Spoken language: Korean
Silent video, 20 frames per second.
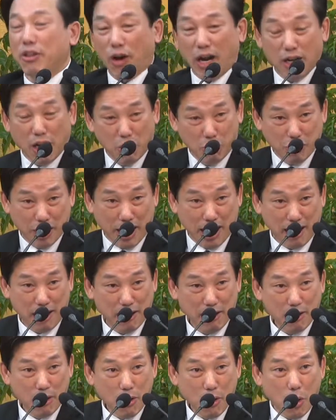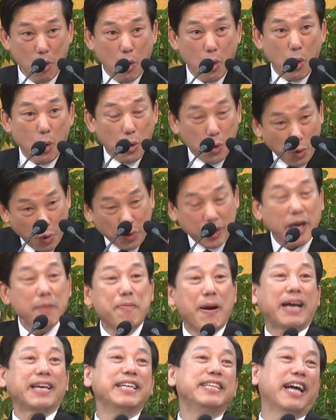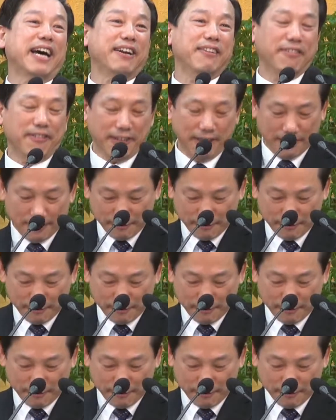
할렐루야. 이렇게 바뀐다는 거예요.